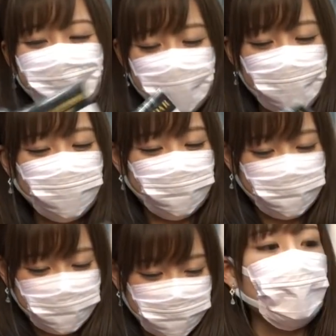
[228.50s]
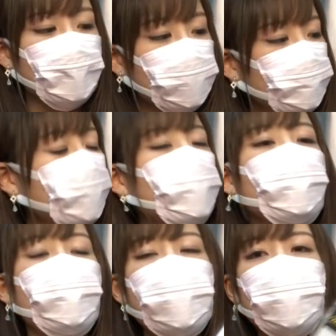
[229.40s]
はい買ってきた
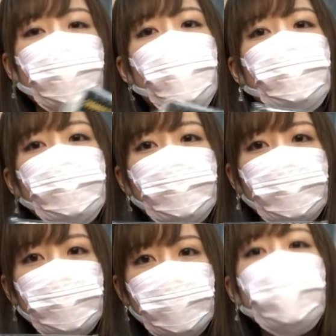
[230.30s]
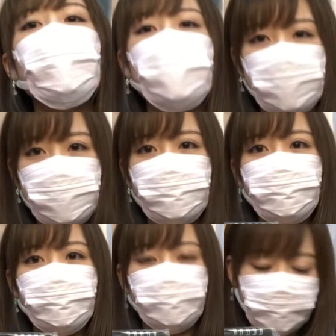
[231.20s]
ものはこの2点です
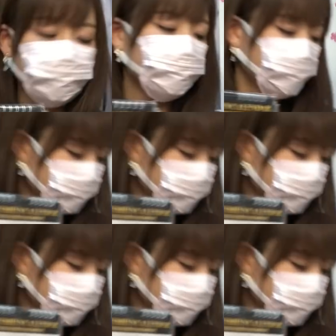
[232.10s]
うん